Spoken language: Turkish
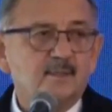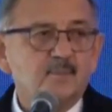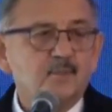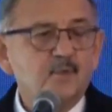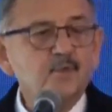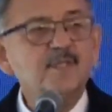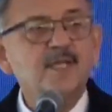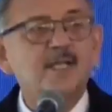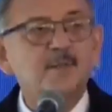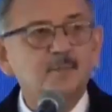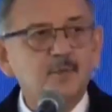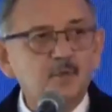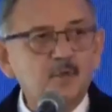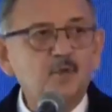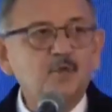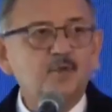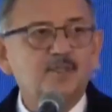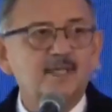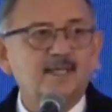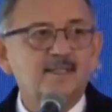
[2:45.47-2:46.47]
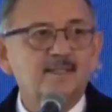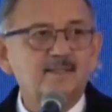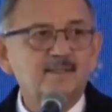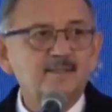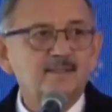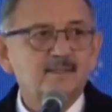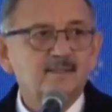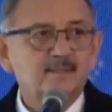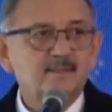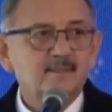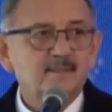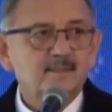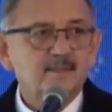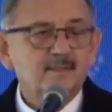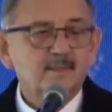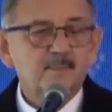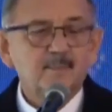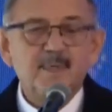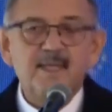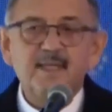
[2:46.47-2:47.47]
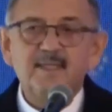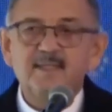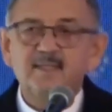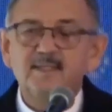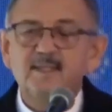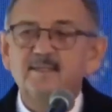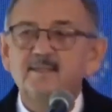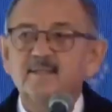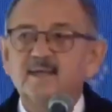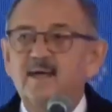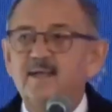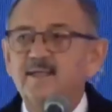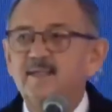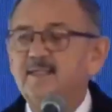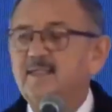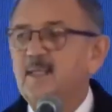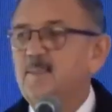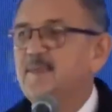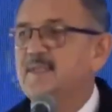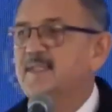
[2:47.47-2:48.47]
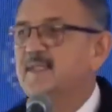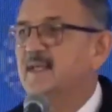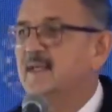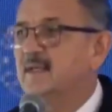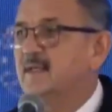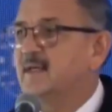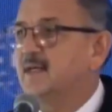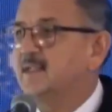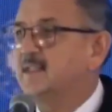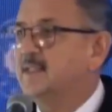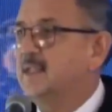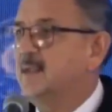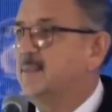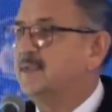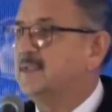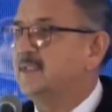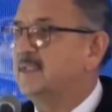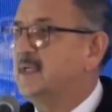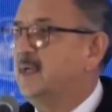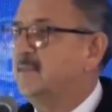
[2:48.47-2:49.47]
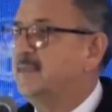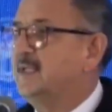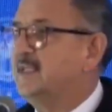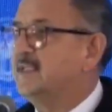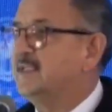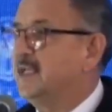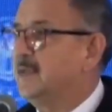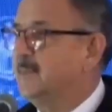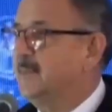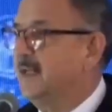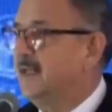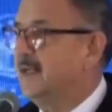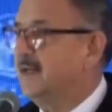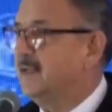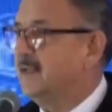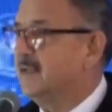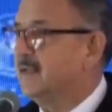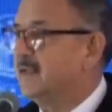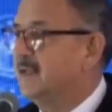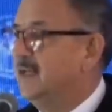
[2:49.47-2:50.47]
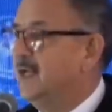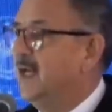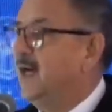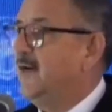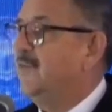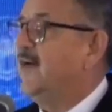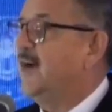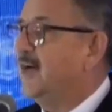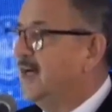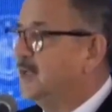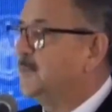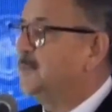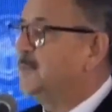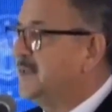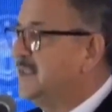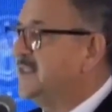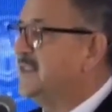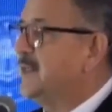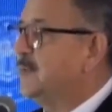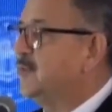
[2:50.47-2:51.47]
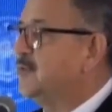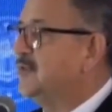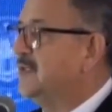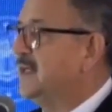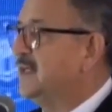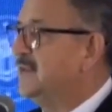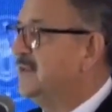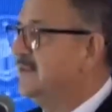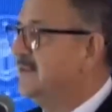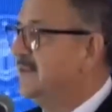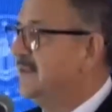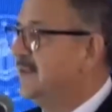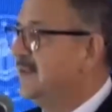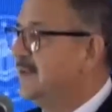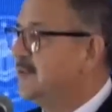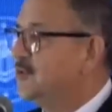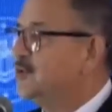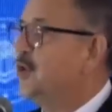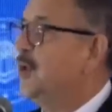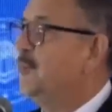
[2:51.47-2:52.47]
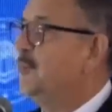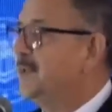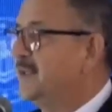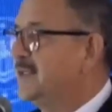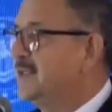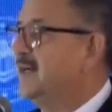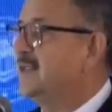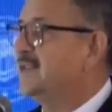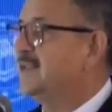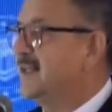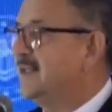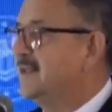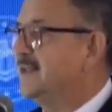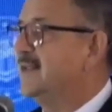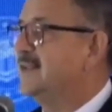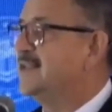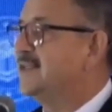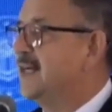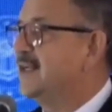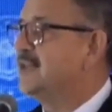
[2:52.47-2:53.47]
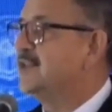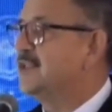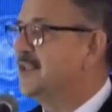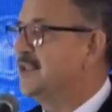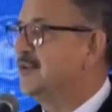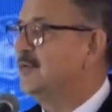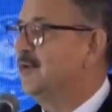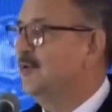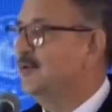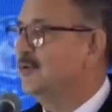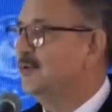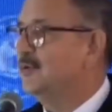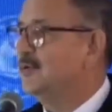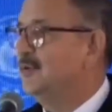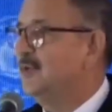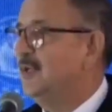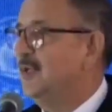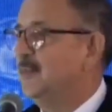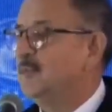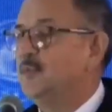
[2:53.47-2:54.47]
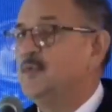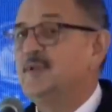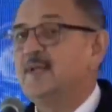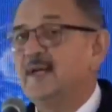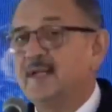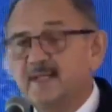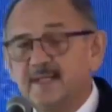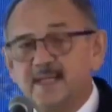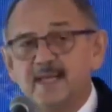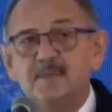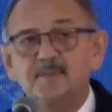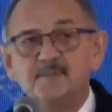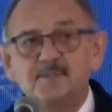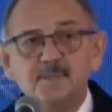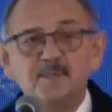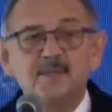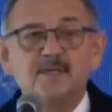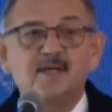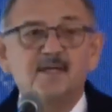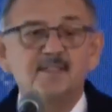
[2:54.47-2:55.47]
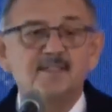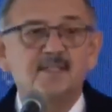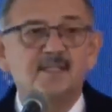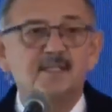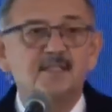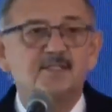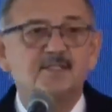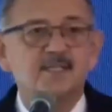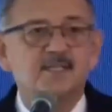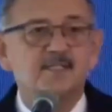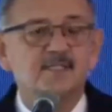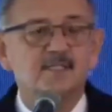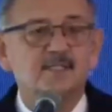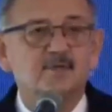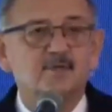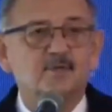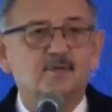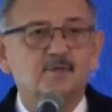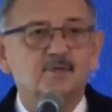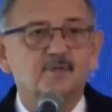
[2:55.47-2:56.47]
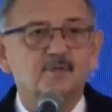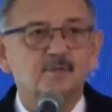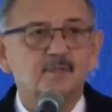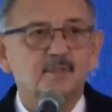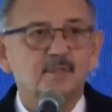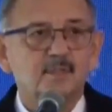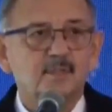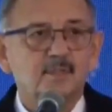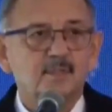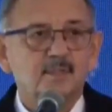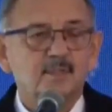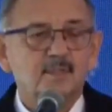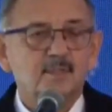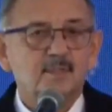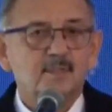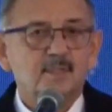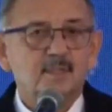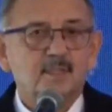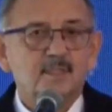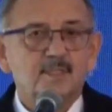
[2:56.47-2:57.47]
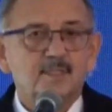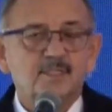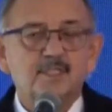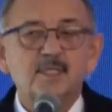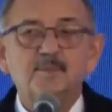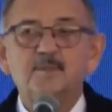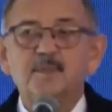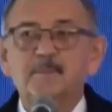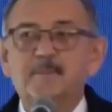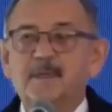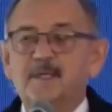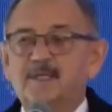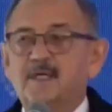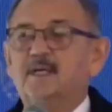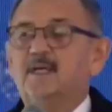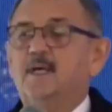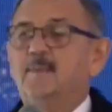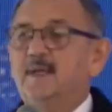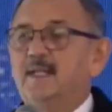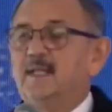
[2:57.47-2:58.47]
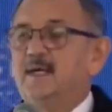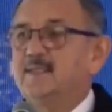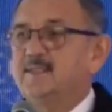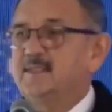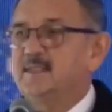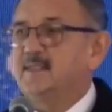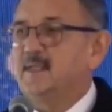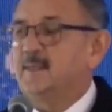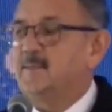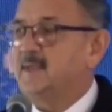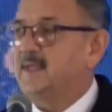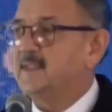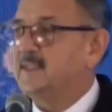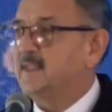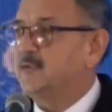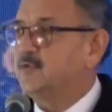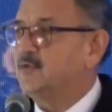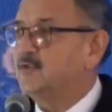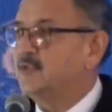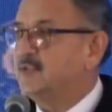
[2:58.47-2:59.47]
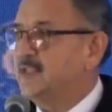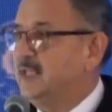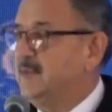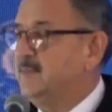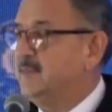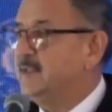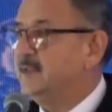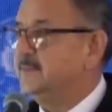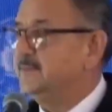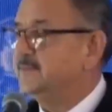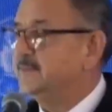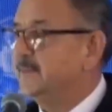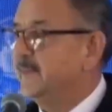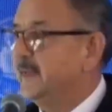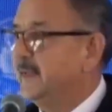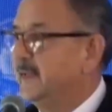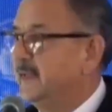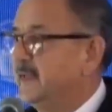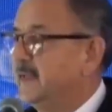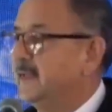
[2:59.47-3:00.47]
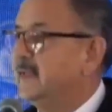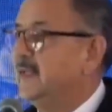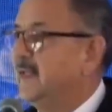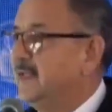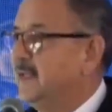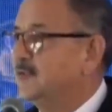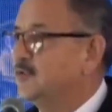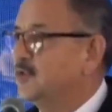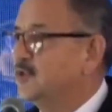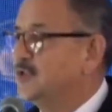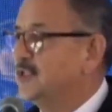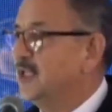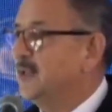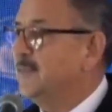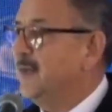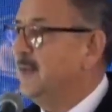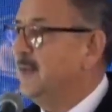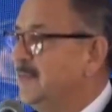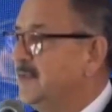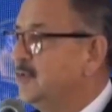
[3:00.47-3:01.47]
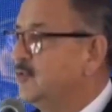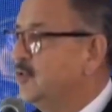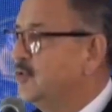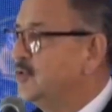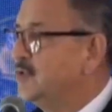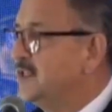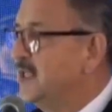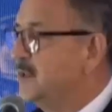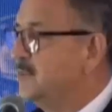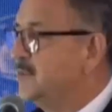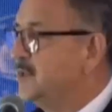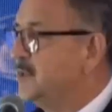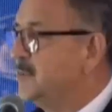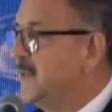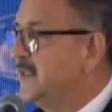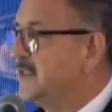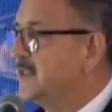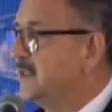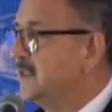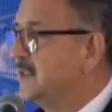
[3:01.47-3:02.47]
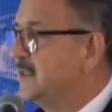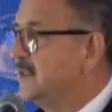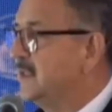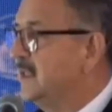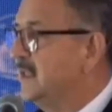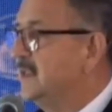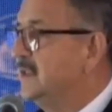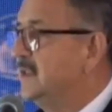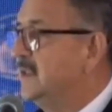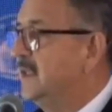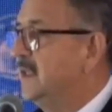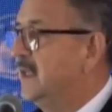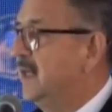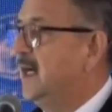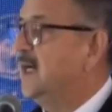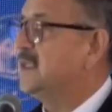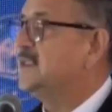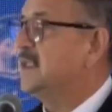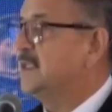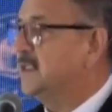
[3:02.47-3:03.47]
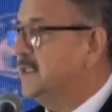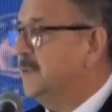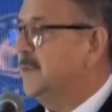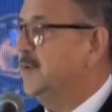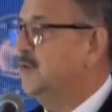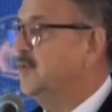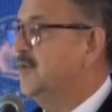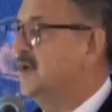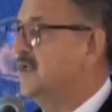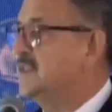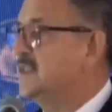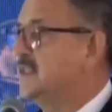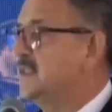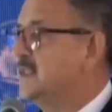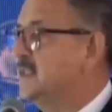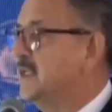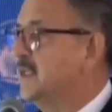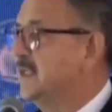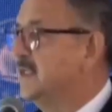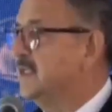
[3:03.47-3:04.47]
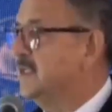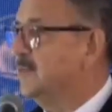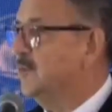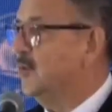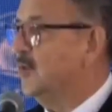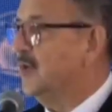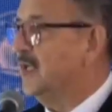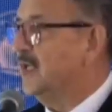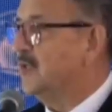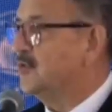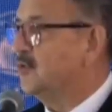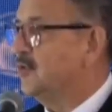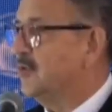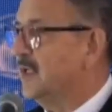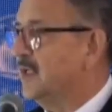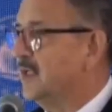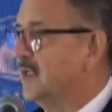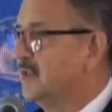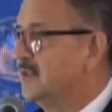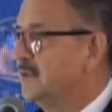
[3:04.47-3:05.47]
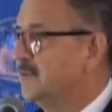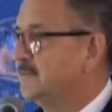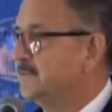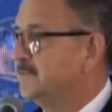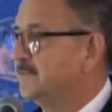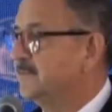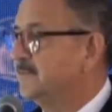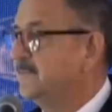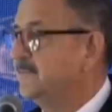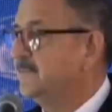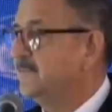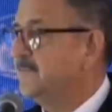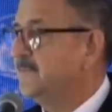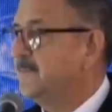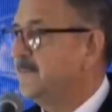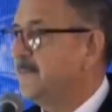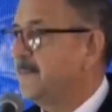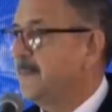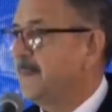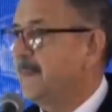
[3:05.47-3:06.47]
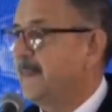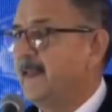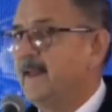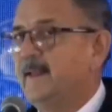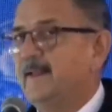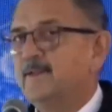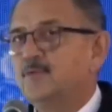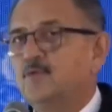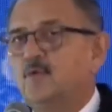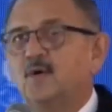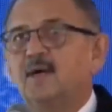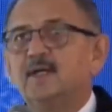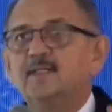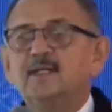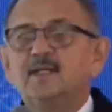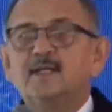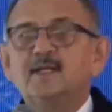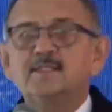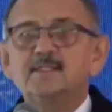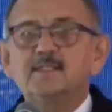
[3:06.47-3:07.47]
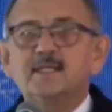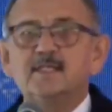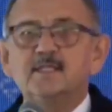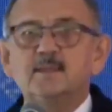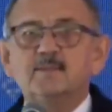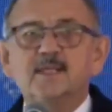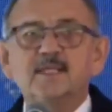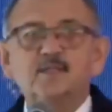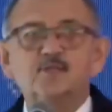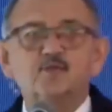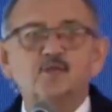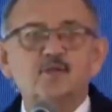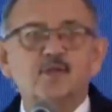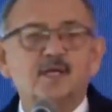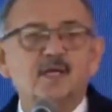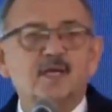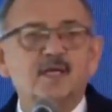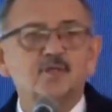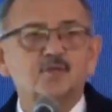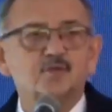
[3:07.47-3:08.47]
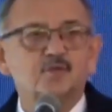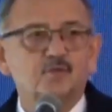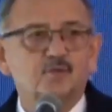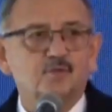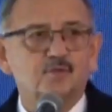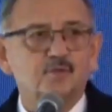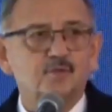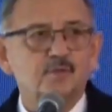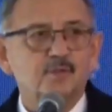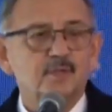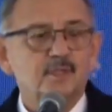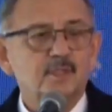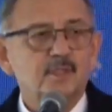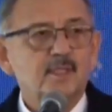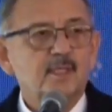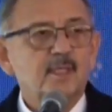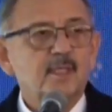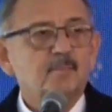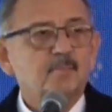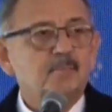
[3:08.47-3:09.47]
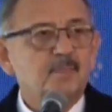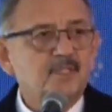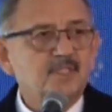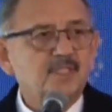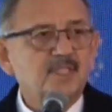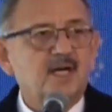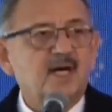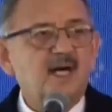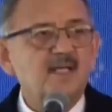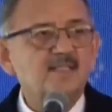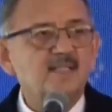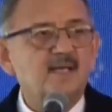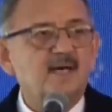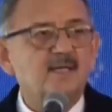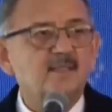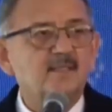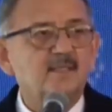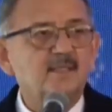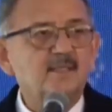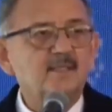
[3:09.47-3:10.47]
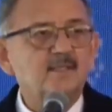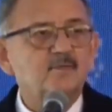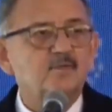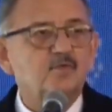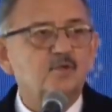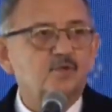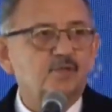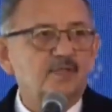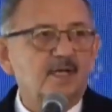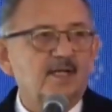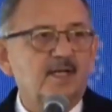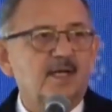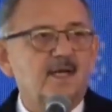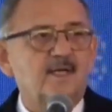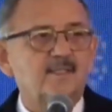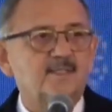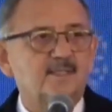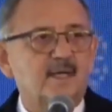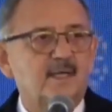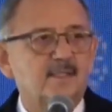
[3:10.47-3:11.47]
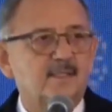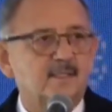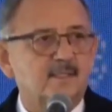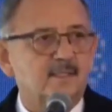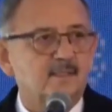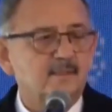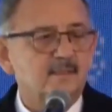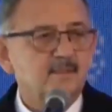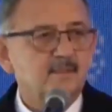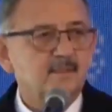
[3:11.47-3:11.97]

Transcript: Bunlar bir ülkenin belki de tarihte bir kere karşılaşabileceği belalar. Fakat bizde bunlar son birkaç yıl içerisinde oldu. Bunların hepsi birkaç sene içerisinde oldu. Şimdi PKK belasından bahsediyoruz değil mi? Değerli dostlar 1975 yılında Hacettepe Üniversitesi'ne girdim öğrenci olarak. Duvarlar rastladığım ilk slogan şuydu. Bıcı azadi, Kürdara azadi.